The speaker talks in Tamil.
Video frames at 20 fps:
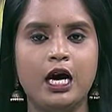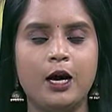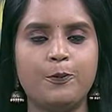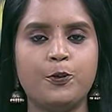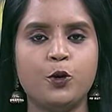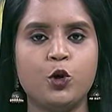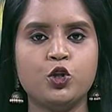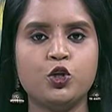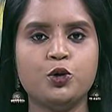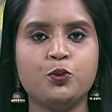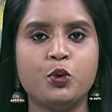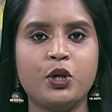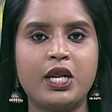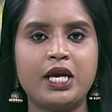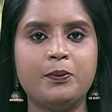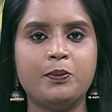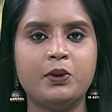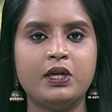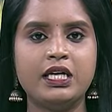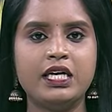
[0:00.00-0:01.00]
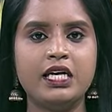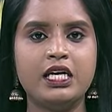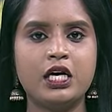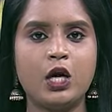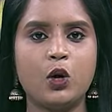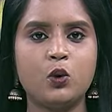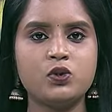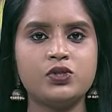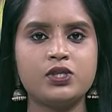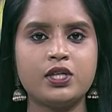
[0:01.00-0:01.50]
அப்போது முறைப்படி
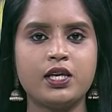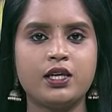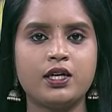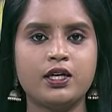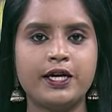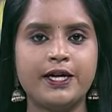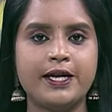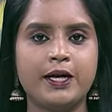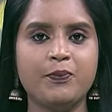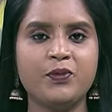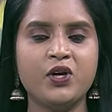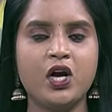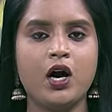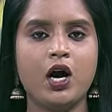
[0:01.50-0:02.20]
கவுன்சிலர்களிடம்